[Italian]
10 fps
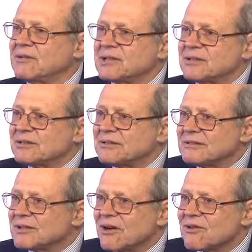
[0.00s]
questa
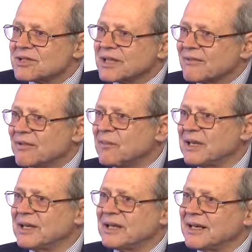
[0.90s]
è una cosa che fa
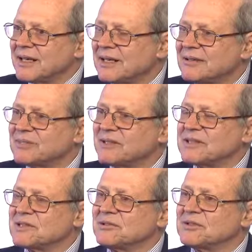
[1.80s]
bene alla
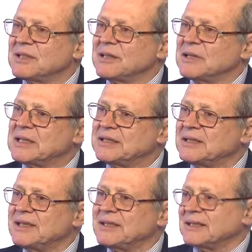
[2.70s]
prevenzione delle
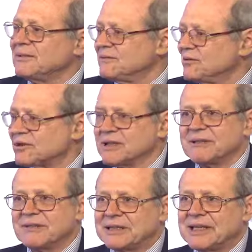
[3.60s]
malattie e uno se
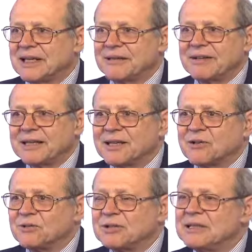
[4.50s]
deve andare a fare le
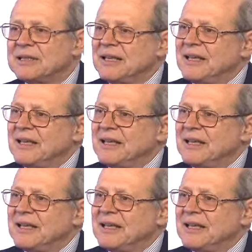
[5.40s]
code